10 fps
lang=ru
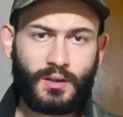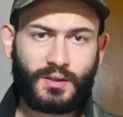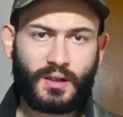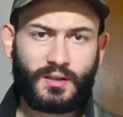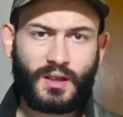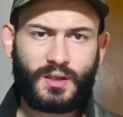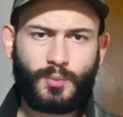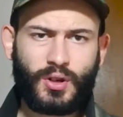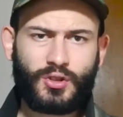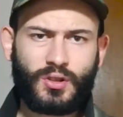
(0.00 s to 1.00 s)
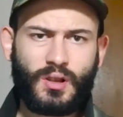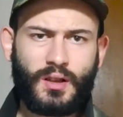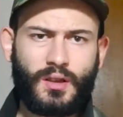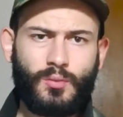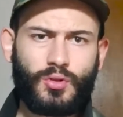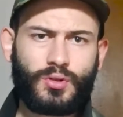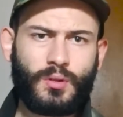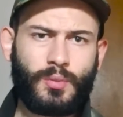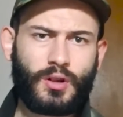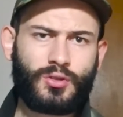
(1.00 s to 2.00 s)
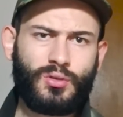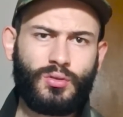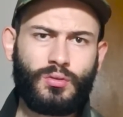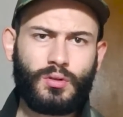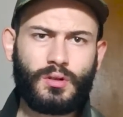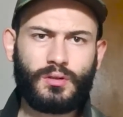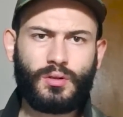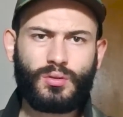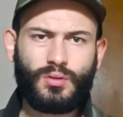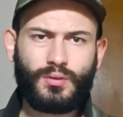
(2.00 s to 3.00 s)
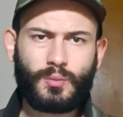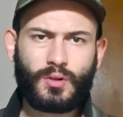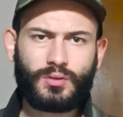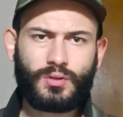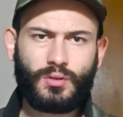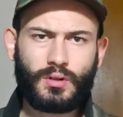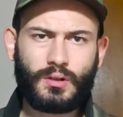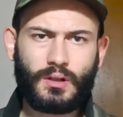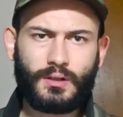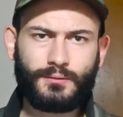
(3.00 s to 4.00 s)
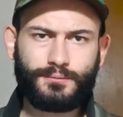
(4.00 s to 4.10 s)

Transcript: Сказать при желании можно про что угодно, другой вопрос – стоит ли.